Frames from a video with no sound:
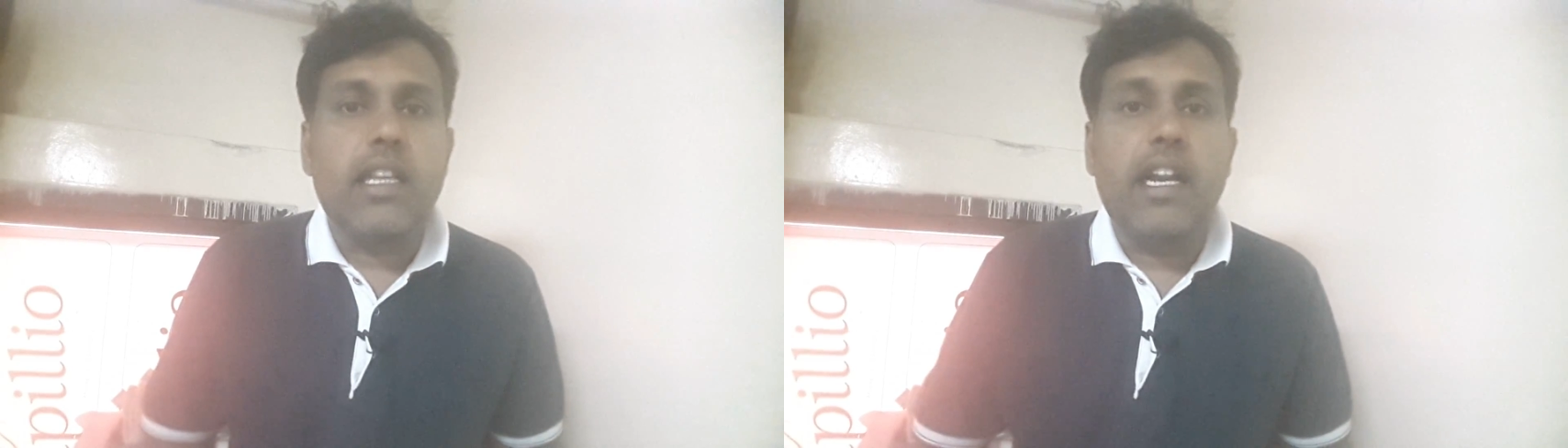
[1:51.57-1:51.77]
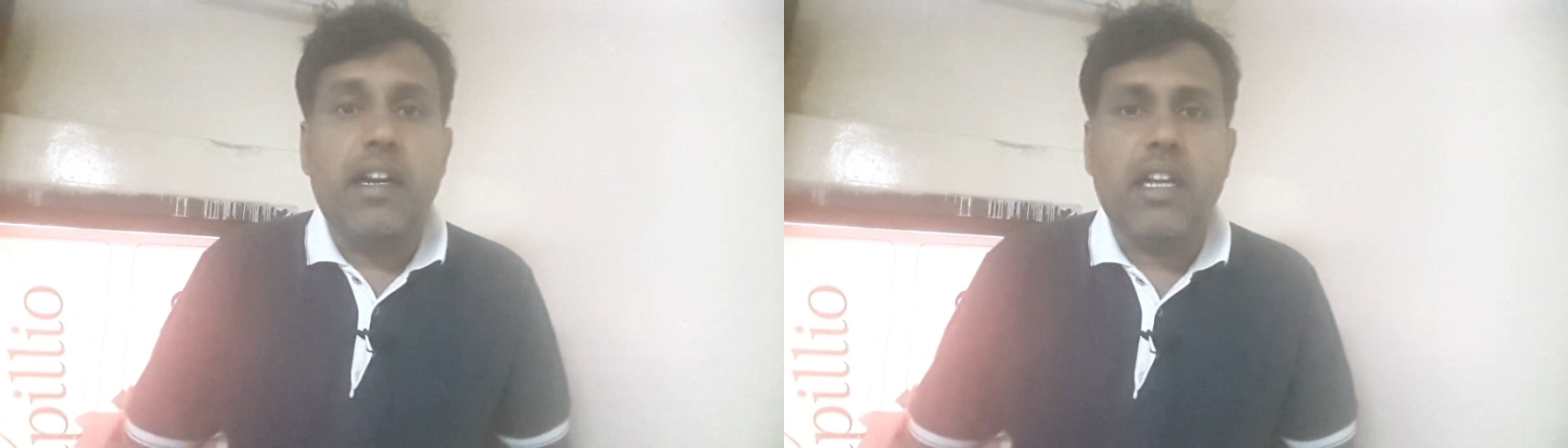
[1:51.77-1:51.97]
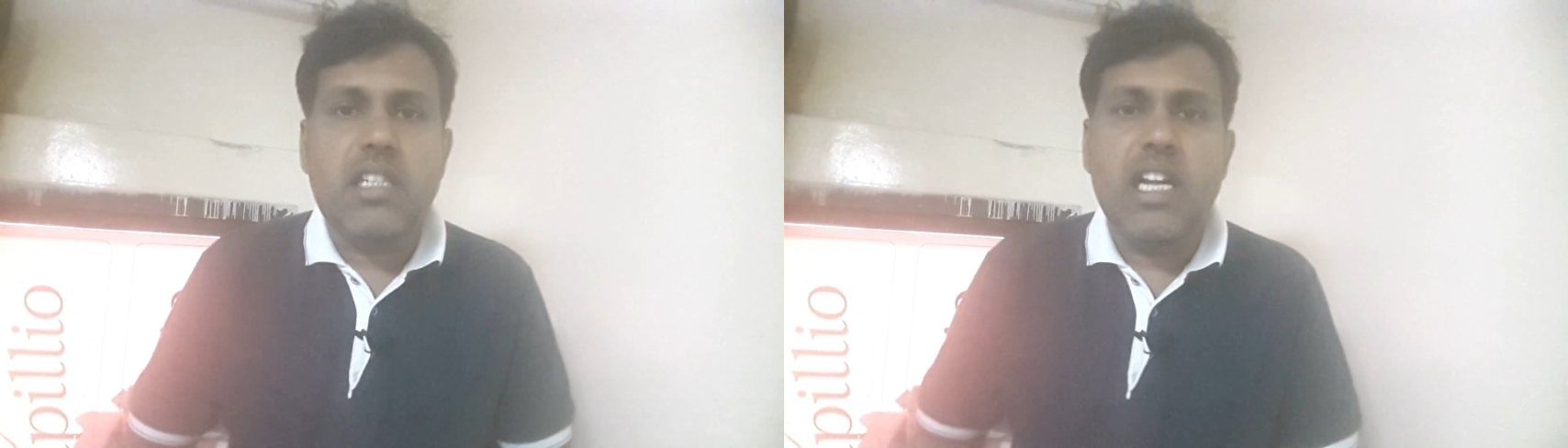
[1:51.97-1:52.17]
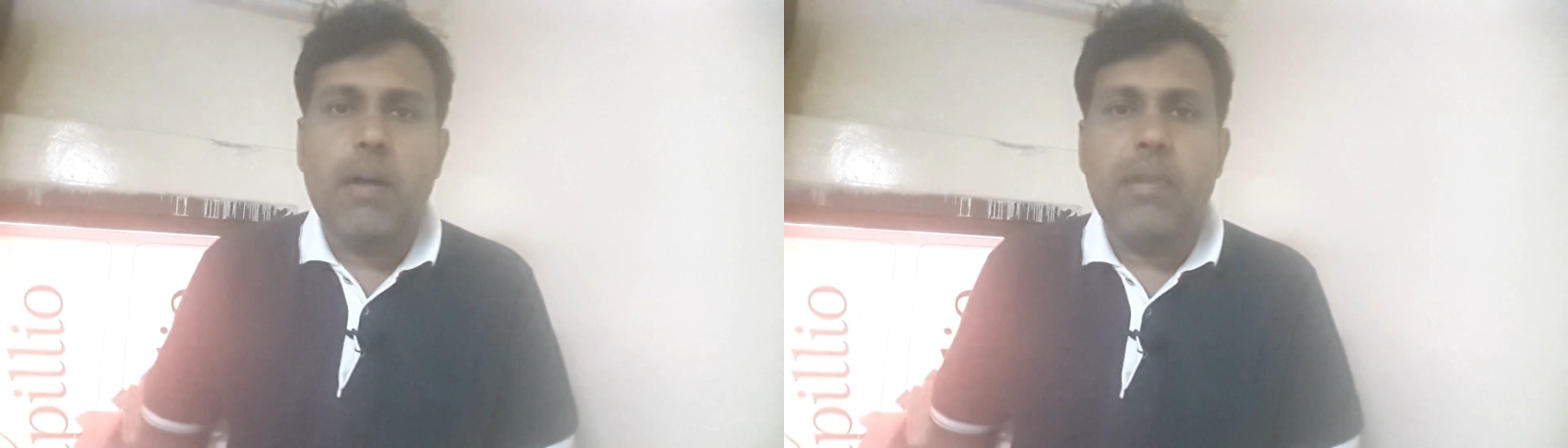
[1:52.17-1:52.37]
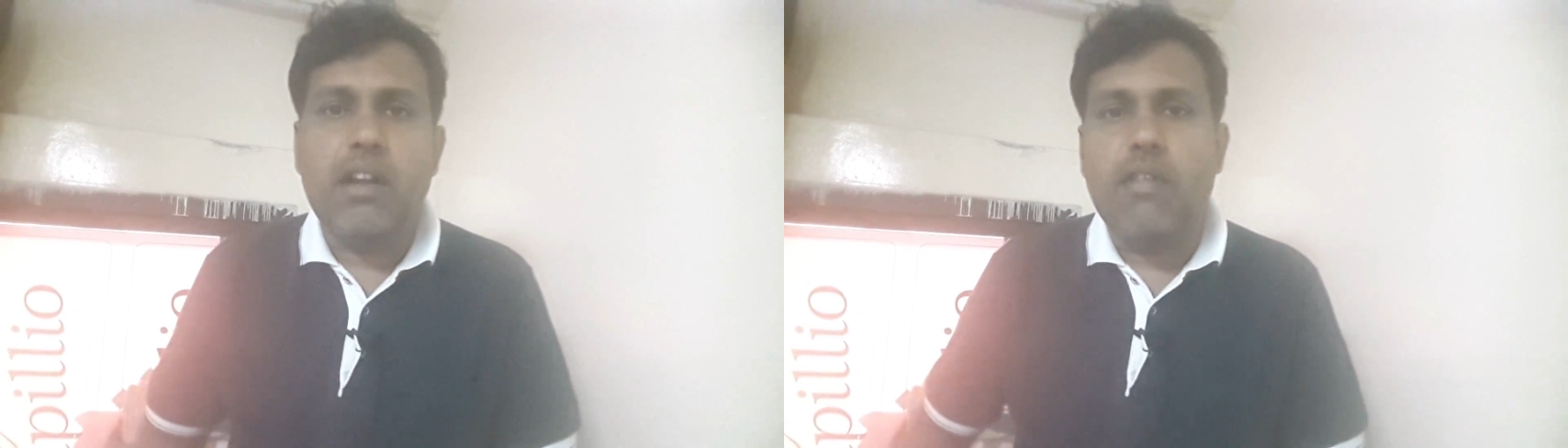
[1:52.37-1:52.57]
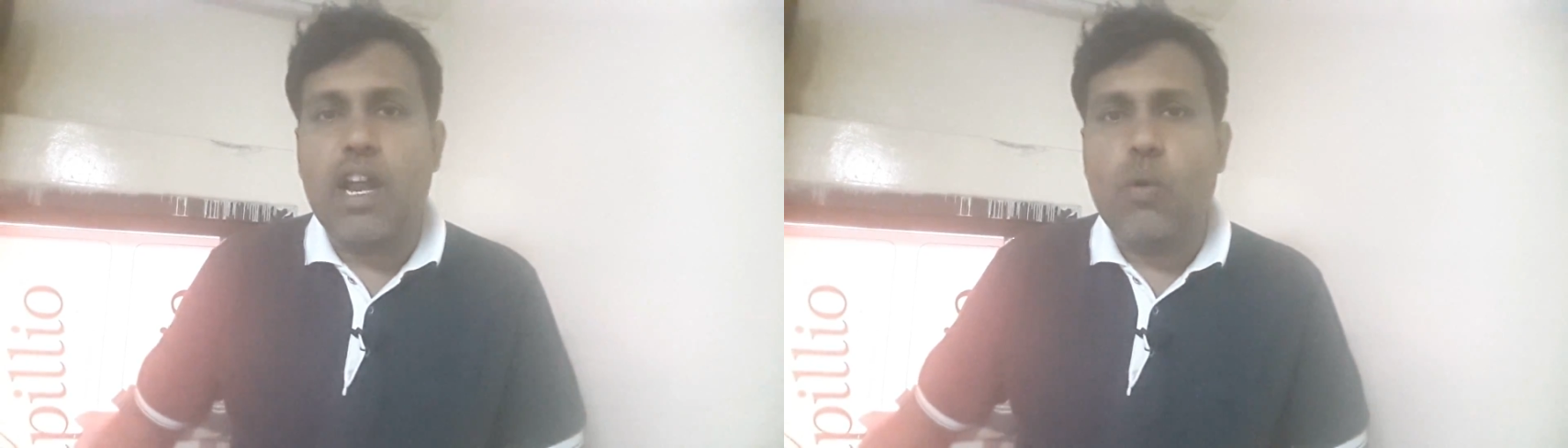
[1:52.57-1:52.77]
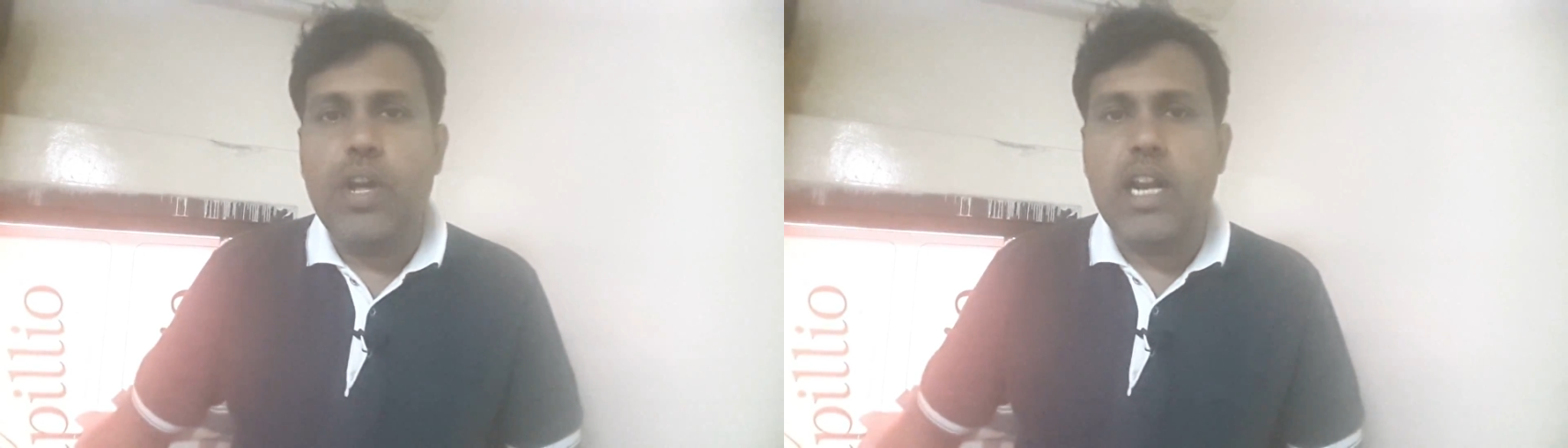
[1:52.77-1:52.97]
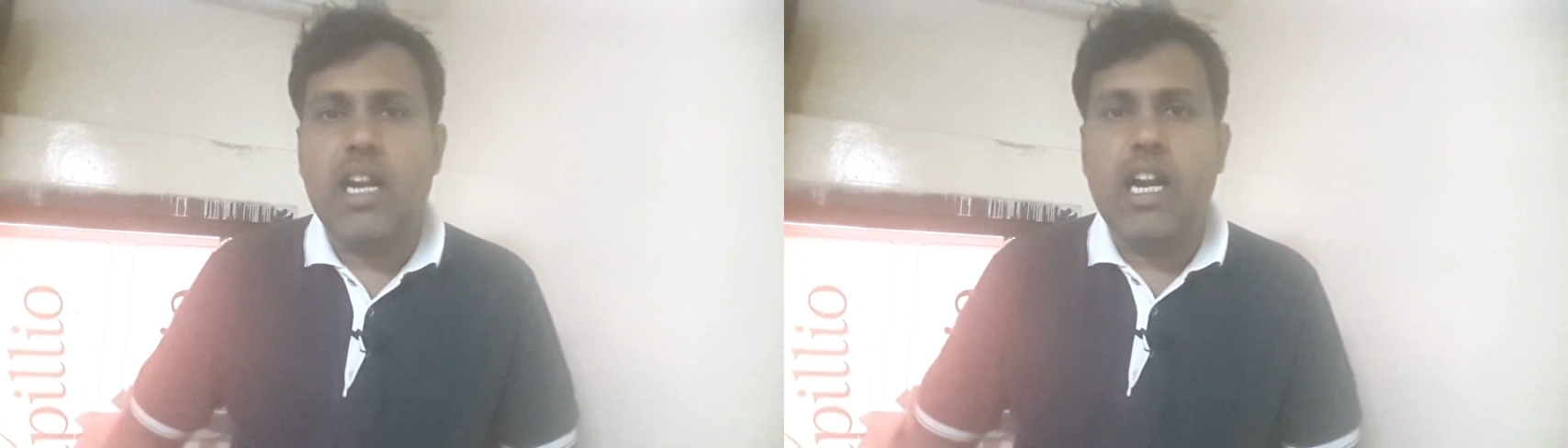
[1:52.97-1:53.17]
இந்த இன்ட்ரெஸ்டிங் அப்டேட்
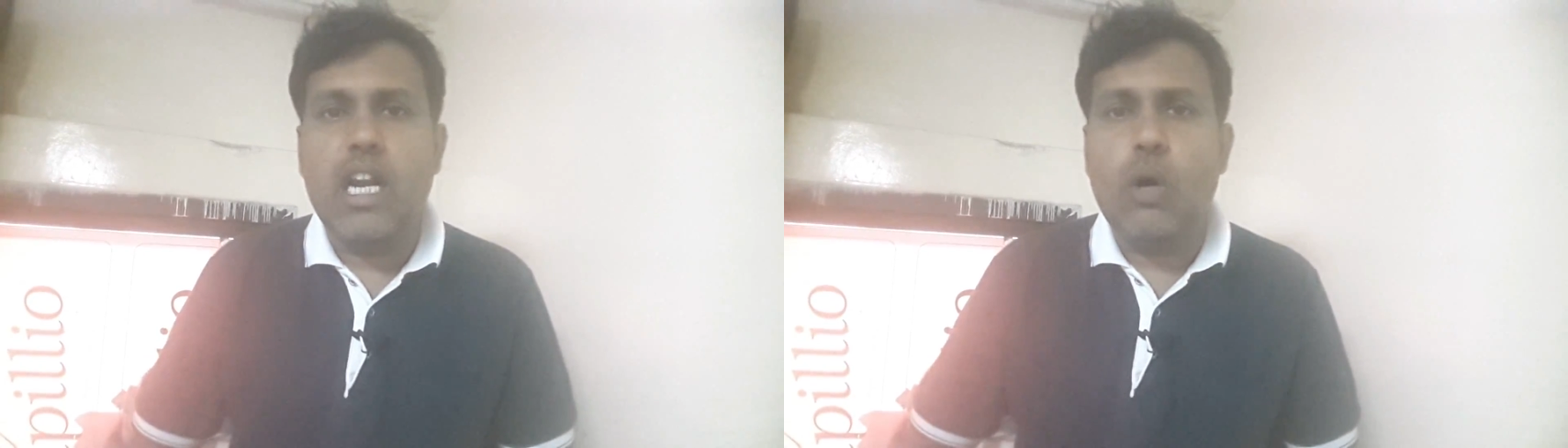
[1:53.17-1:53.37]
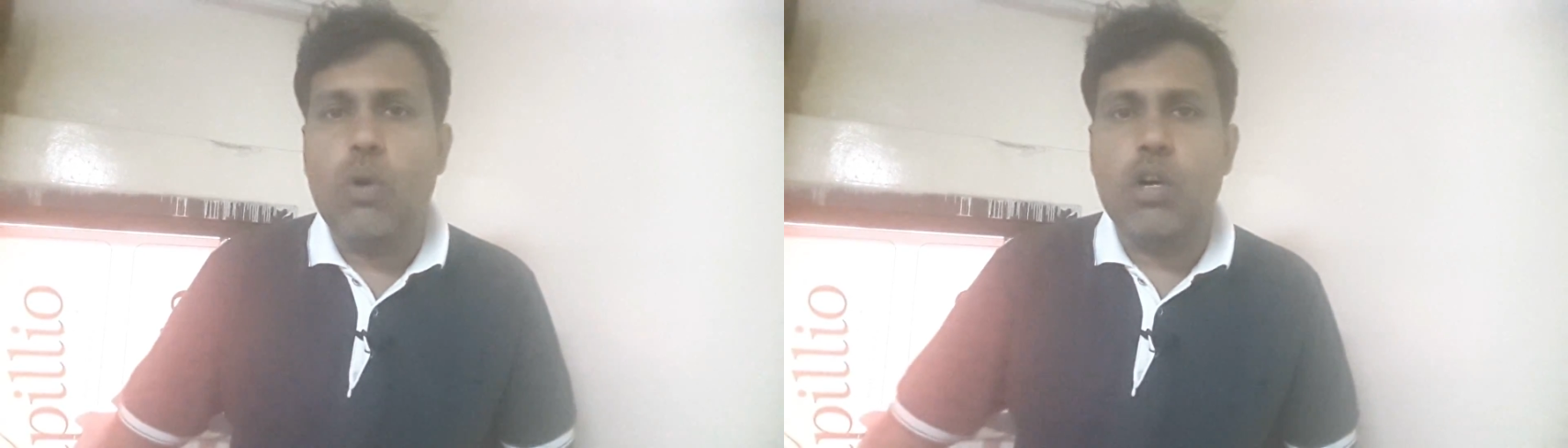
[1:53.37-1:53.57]
வரக்கூடிய நாட்களில்